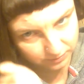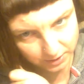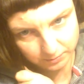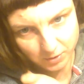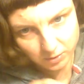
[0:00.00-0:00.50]

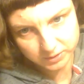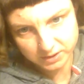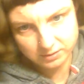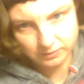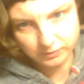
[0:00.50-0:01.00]
kim on
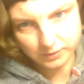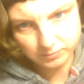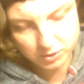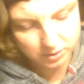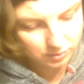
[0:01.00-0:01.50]
jest w
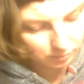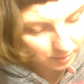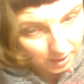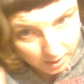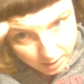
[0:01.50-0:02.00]
twoim życiu,
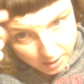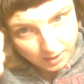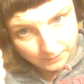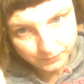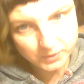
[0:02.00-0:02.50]
tak?
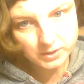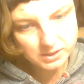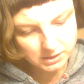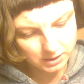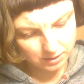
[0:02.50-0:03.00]
No
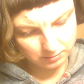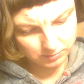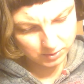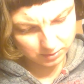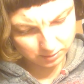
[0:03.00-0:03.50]
jest
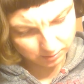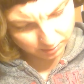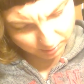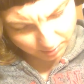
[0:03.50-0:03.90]
kimś, y,